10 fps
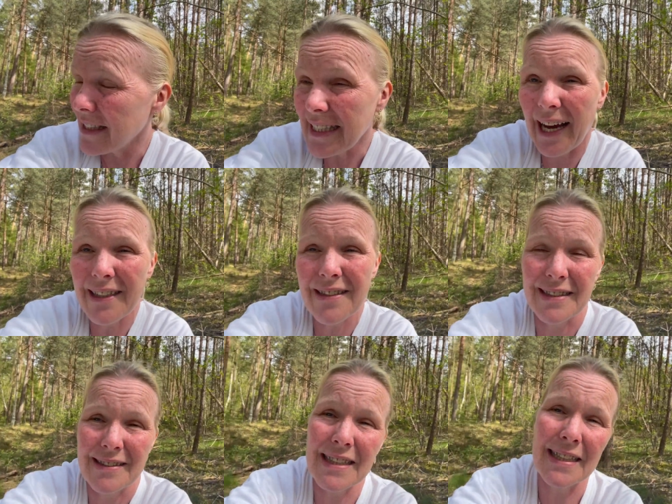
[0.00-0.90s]
Ich hasse
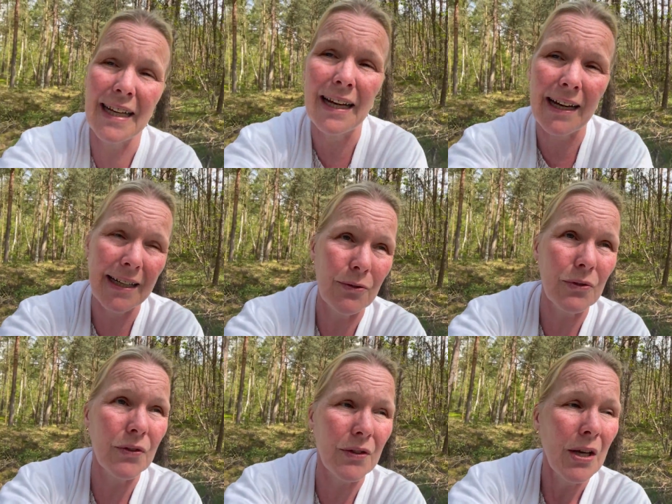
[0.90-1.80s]
diese Knallerei und
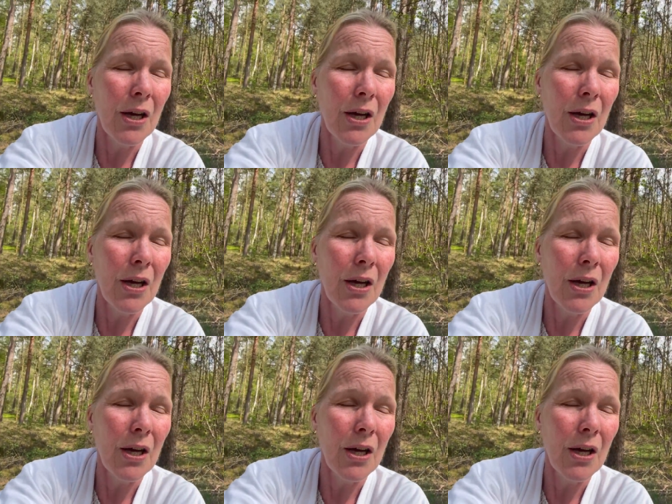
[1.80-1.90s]
diese,